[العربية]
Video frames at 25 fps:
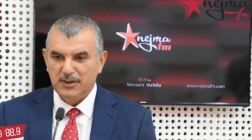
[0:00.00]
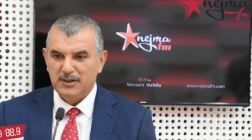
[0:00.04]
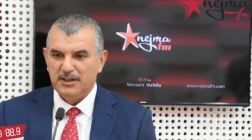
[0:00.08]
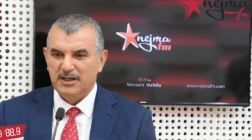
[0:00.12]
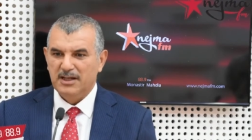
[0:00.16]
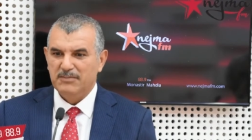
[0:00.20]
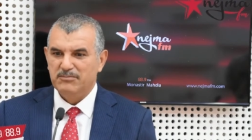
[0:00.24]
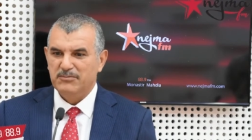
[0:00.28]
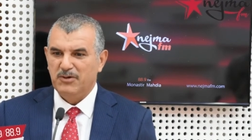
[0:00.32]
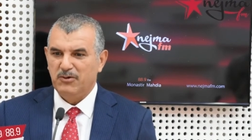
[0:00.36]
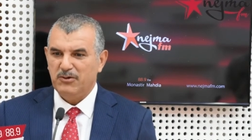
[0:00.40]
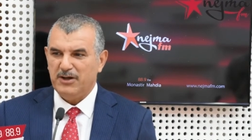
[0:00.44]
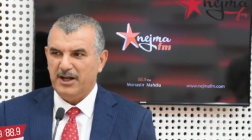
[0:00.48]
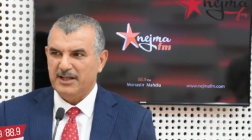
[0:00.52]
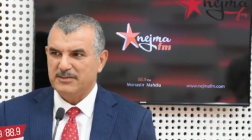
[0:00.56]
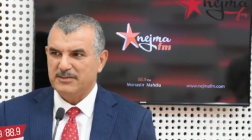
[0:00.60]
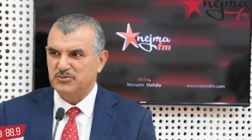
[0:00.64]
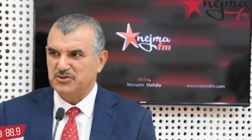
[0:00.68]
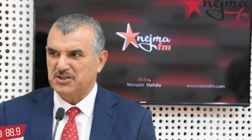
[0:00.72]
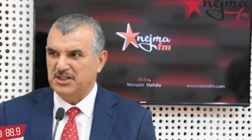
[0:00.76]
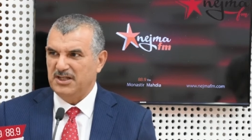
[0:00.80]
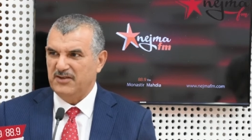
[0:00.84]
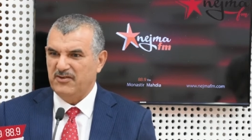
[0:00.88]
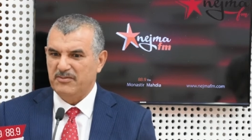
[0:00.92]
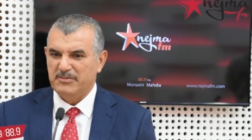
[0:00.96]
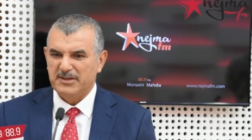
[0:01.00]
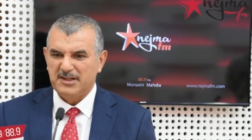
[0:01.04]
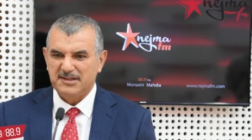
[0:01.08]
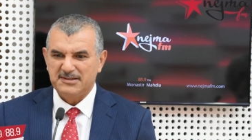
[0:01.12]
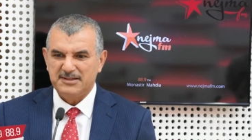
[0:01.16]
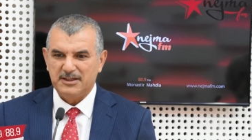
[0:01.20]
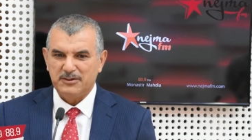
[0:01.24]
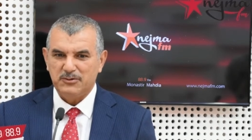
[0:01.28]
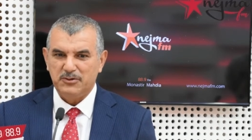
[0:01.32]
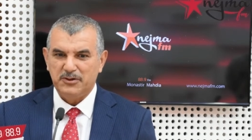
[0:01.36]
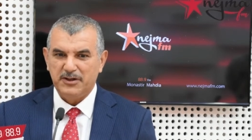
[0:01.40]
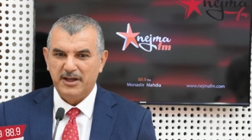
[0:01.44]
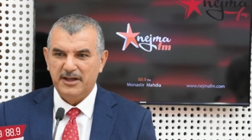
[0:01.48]
لما وقعت مشكله في
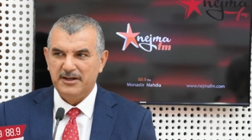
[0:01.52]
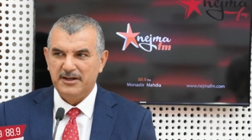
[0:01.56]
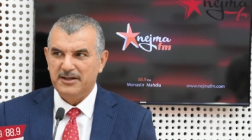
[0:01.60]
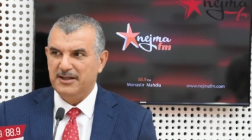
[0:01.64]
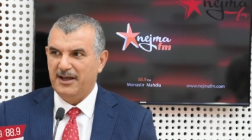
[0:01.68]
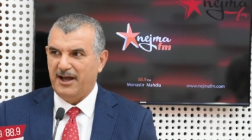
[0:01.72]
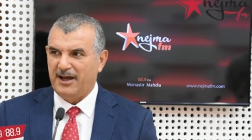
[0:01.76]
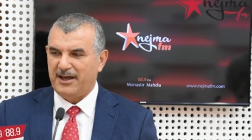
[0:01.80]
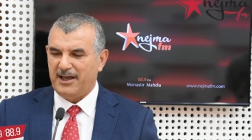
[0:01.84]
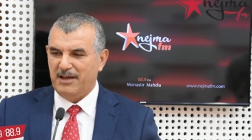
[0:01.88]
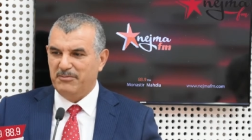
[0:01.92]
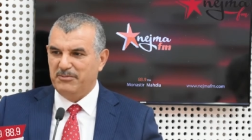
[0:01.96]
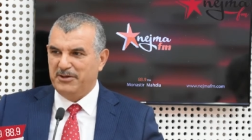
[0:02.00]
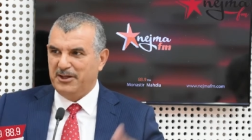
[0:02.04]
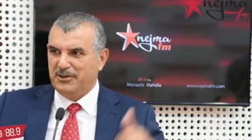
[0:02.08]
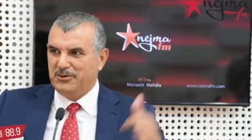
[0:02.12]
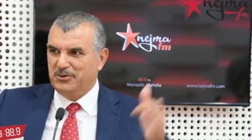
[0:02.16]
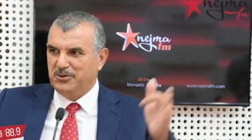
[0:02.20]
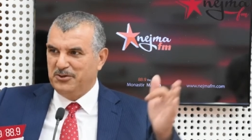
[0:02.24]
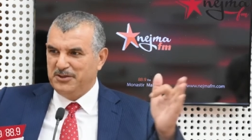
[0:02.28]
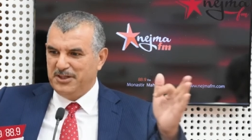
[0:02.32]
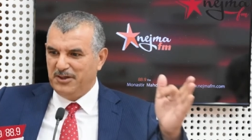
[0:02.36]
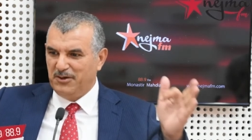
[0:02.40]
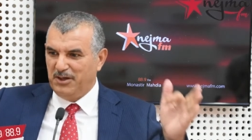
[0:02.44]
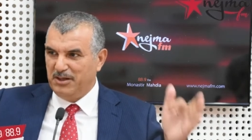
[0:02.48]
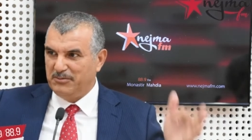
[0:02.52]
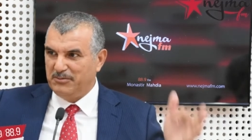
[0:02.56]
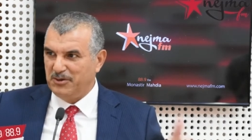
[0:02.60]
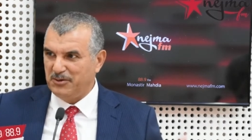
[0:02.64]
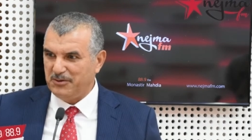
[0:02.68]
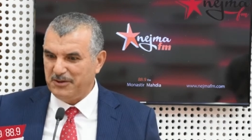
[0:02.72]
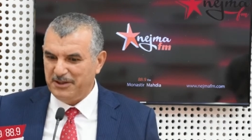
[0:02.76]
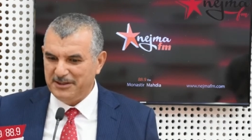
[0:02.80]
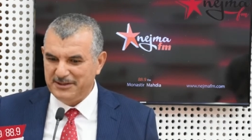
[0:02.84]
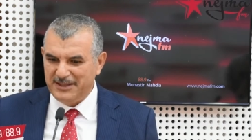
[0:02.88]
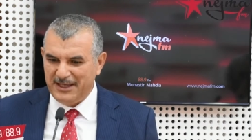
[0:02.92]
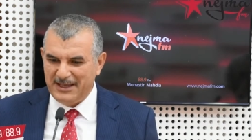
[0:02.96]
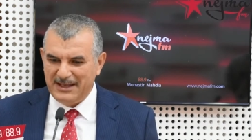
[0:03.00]
مدرسه قرانيه اقمنا الدنيا ولم
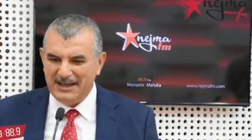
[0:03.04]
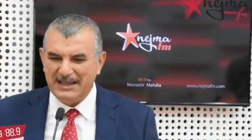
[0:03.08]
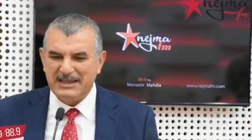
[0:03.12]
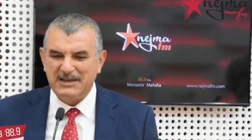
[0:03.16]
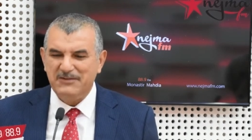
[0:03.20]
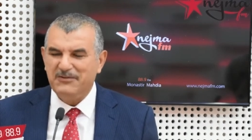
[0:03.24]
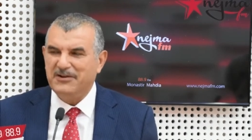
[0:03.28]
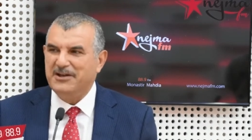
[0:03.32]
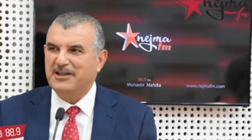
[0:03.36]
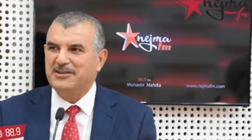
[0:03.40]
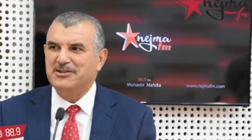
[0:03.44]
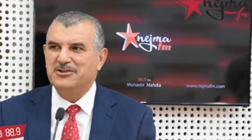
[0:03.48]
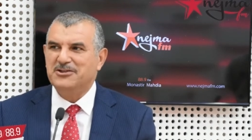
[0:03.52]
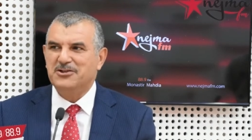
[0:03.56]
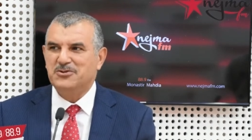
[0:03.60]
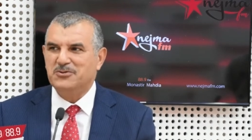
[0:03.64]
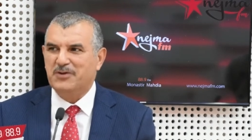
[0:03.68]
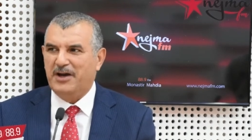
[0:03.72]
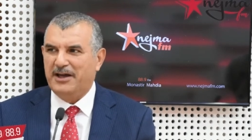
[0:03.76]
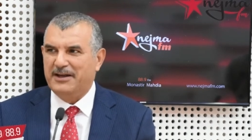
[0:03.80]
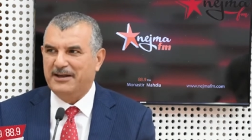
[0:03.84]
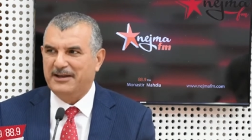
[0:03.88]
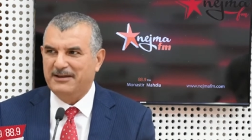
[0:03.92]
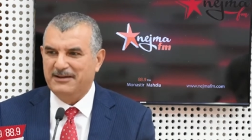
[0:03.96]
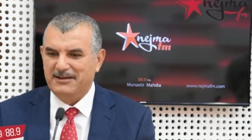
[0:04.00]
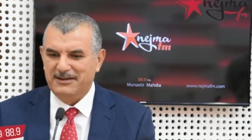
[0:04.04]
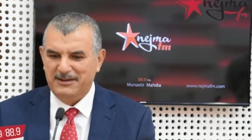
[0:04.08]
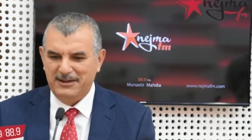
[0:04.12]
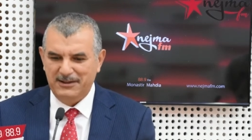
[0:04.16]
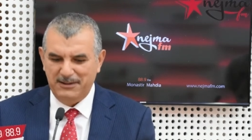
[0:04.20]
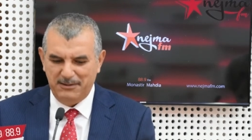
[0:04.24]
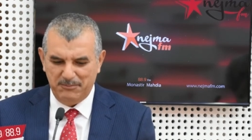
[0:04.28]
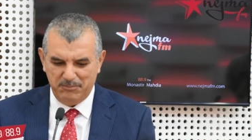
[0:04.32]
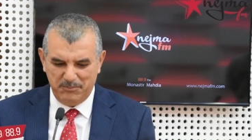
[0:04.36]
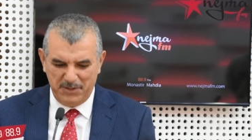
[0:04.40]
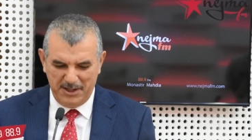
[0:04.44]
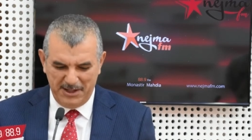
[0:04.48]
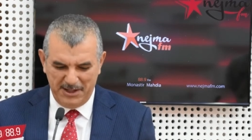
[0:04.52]
نقعدها لكن في النتيجه شنو عنا
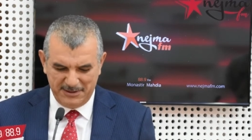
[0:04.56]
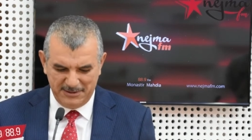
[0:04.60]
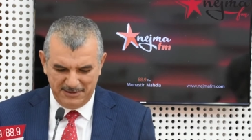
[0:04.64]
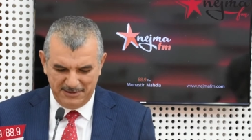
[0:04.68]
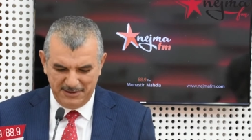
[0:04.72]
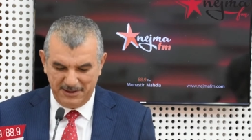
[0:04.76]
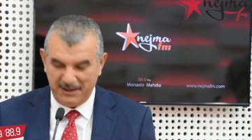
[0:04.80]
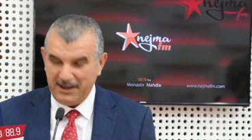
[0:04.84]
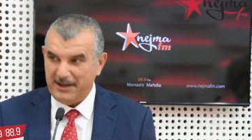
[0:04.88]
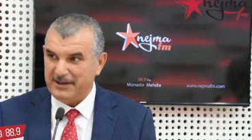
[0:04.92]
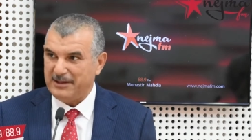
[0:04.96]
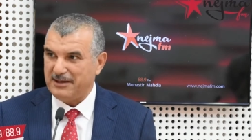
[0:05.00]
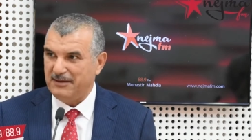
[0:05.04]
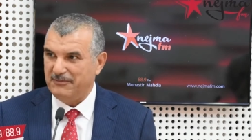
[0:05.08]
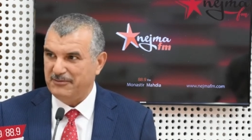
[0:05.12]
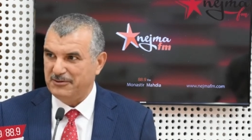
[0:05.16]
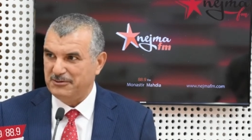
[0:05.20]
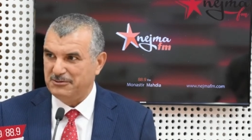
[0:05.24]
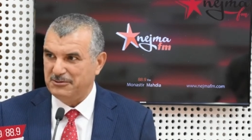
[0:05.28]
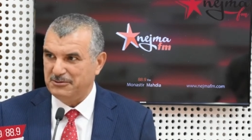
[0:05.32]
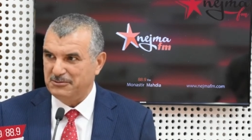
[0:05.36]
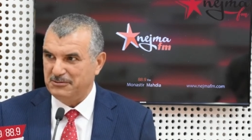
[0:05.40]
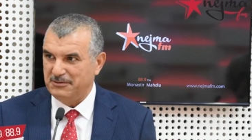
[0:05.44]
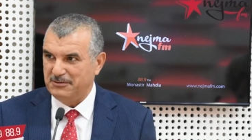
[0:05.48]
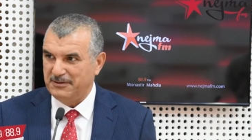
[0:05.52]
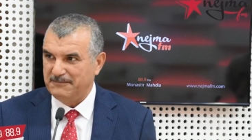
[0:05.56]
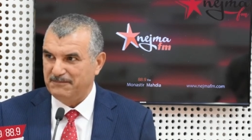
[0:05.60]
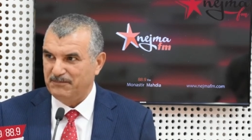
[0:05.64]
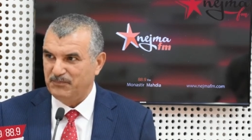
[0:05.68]
بلد غارقه في الديون